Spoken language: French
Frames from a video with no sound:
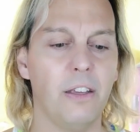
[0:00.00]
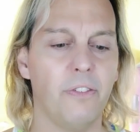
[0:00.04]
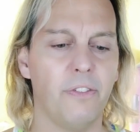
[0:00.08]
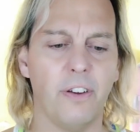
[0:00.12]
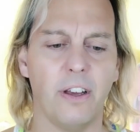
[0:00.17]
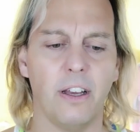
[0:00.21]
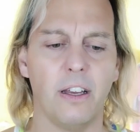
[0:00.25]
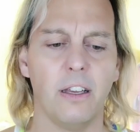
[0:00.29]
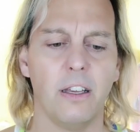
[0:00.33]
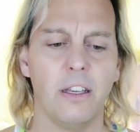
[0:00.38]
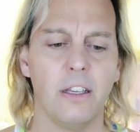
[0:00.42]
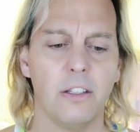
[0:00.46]

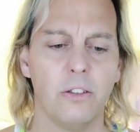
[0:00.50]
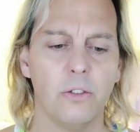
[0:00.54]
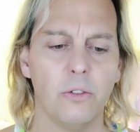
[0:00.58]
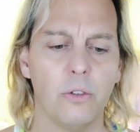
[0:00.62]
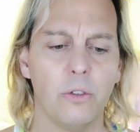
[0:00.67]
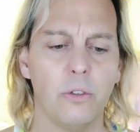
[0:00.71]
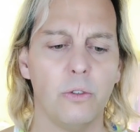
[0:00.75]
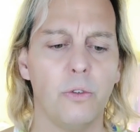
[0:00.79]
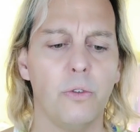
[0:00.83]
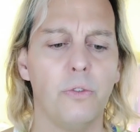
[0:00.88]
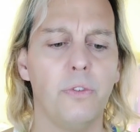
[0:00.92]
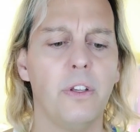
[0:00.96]
Enfin, non,
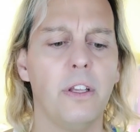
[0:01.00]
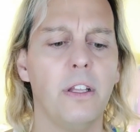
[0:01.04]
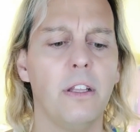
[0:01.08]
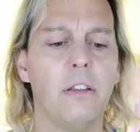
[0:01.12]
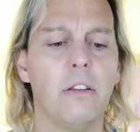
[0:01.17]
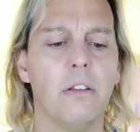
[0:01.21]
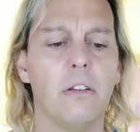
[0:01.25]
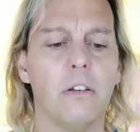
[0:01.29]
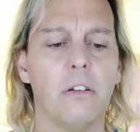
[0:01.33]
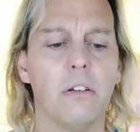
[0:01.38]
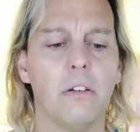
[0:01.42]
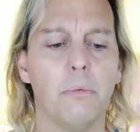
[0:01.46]
ils deviennent
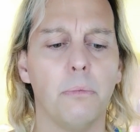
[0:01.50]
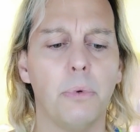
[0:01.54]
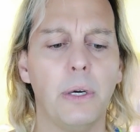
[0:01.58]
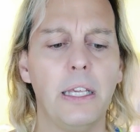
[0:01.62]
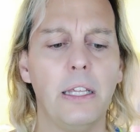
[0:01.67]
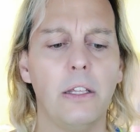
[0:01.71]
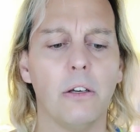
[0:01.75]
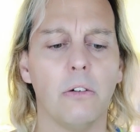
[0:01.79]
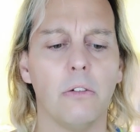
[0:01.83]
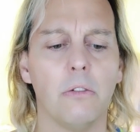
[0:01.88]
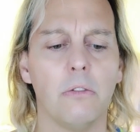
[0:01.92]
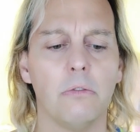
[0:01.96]
euh,
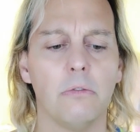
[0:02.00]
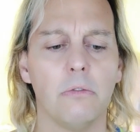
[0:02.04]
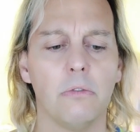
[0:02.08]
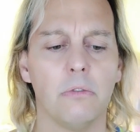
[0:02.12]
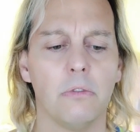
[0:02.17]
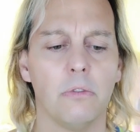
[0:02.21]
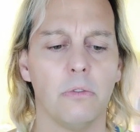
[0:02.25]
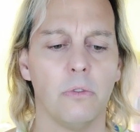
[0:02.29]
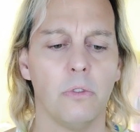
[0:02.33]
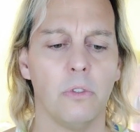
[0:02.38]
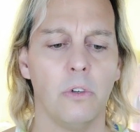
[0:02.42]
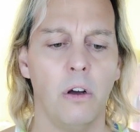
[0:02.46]
brillants.
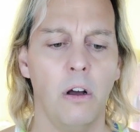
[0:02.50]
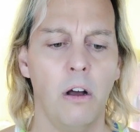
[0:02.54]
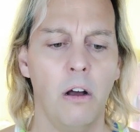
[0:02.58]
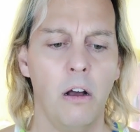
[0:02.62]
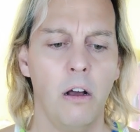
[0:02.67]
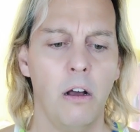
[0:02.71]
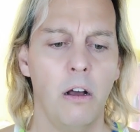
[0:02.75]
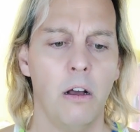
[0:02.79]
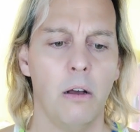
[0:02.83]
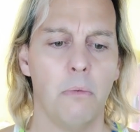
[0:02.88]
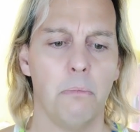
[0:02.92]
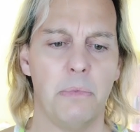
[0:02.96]
Oh,
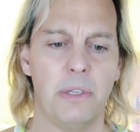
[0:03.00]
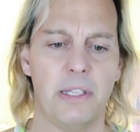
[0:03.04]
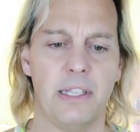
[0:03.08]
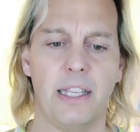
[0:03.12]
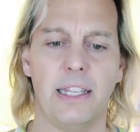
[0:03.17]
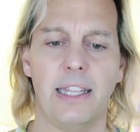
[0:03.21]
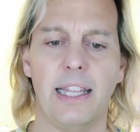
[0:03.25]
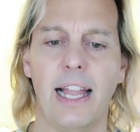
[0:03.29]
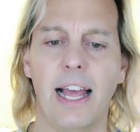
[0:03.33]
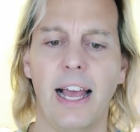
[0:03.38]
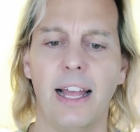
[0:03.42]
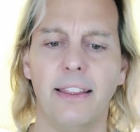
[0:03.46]
mais c'est
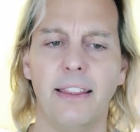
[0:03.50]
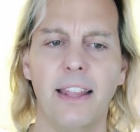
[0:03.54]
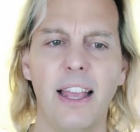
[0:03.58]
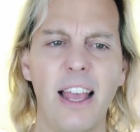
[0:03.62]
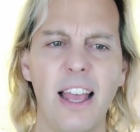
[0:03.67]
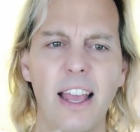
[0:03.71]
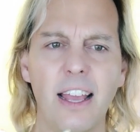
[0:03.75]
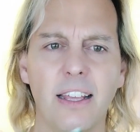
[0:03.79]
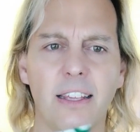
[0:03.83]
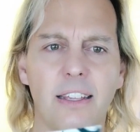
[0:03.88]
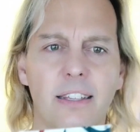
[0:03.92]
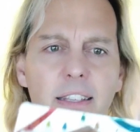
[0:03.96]
de
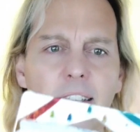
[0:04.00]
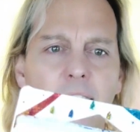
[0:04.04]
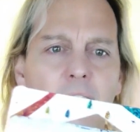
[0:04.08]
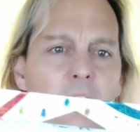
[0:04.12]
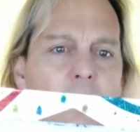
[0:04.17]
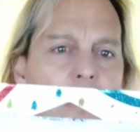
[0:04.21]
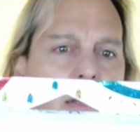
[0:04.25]
l'arnaque